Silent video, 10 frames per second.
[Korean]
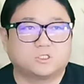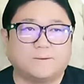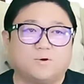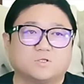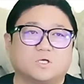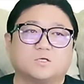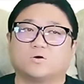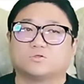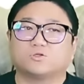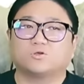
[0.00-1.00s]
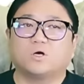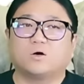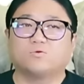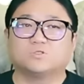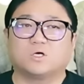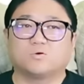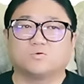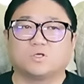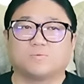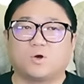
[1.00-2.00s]
체벌이나 이런 것도 전혀 하고 있지
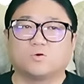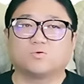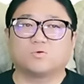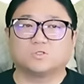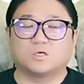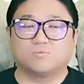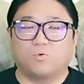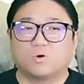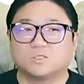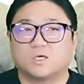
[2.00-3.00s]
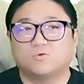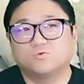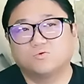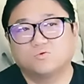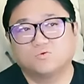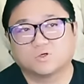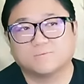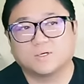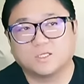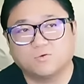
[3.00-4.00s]
않고 그냥 벽으로 이제
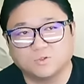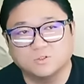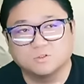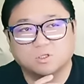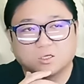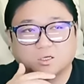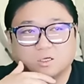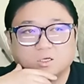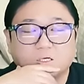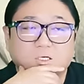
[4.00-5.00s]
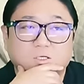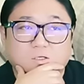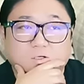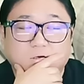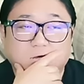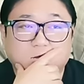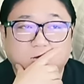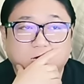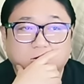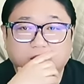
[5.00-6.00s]
몰아세우기만 하고 있는데
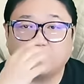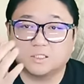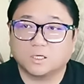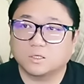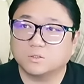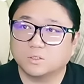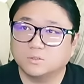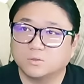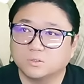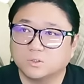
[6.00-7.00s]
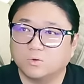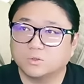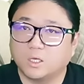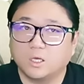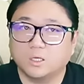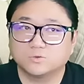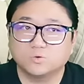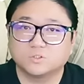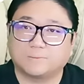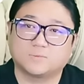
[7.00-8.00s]
어 그러니까 만약에 그렇게 이러 이거 애
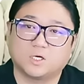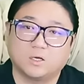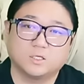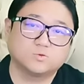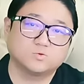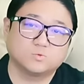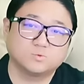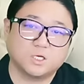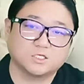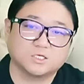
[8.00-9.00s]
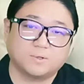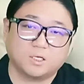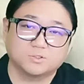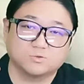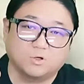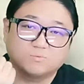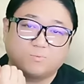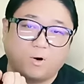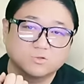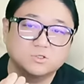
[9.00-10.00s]
손 잡다가 애 손 좀 세게 잡아가지고 여기
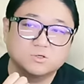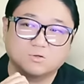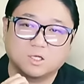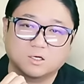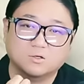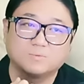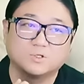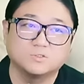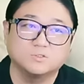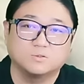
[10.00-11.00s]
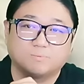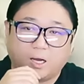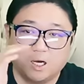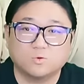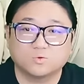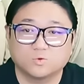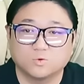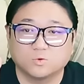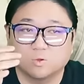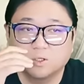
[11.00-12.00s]
뭐 멍들거나 그러면은 바로
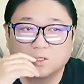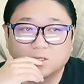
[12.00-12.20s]
또